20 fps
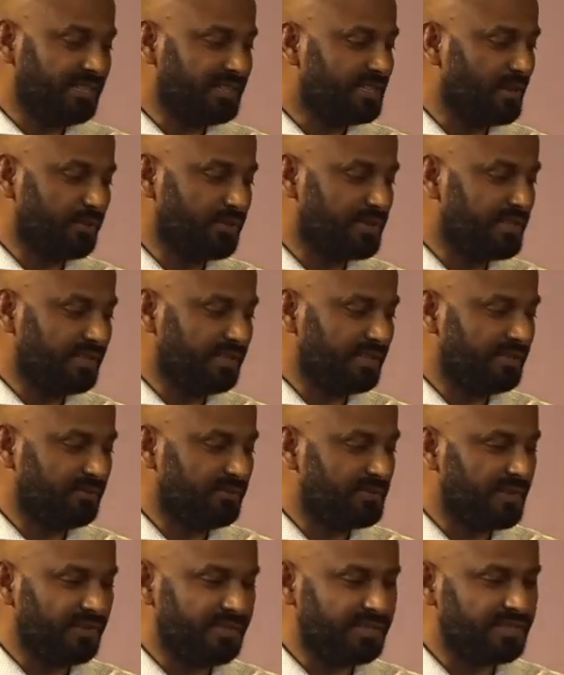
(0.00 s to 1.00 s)
Et,
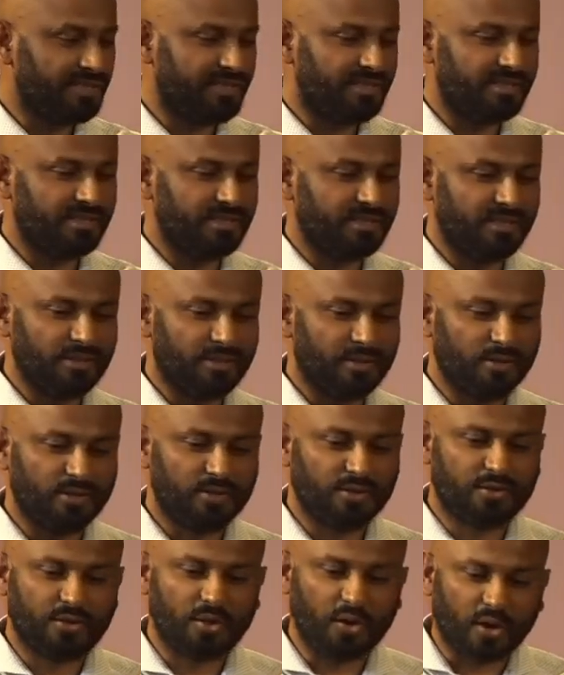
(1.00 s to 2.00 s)
ça aussi, vous savez,
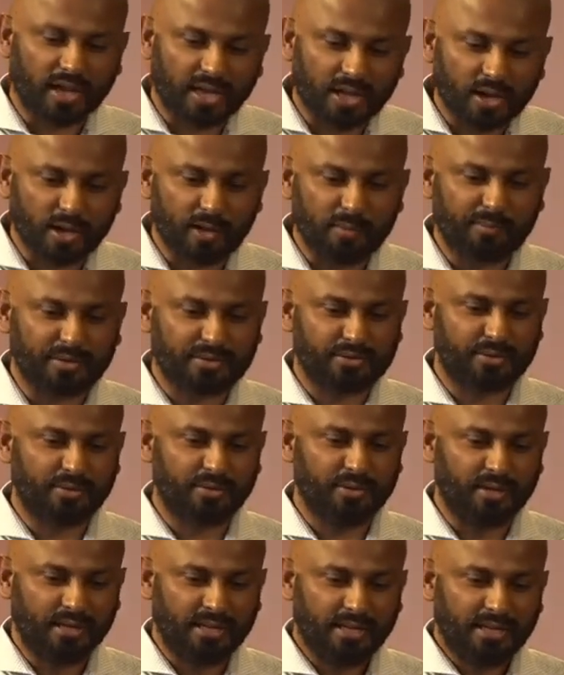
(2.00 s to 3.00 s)
je
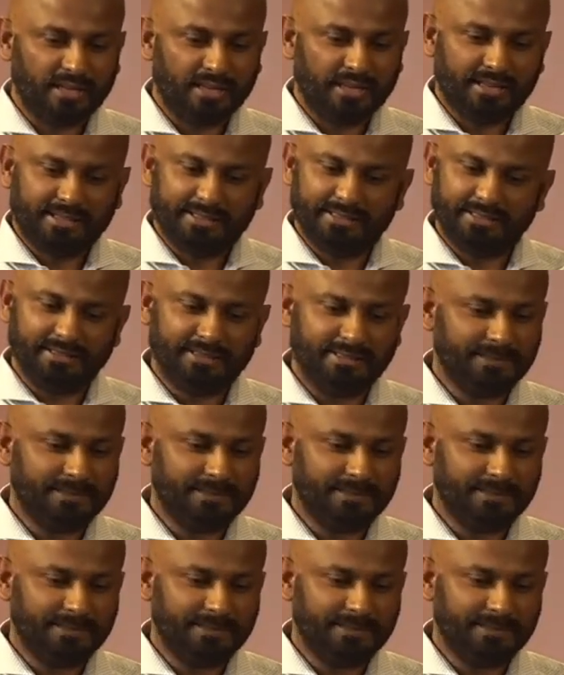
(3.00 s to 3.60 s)
rigole parce que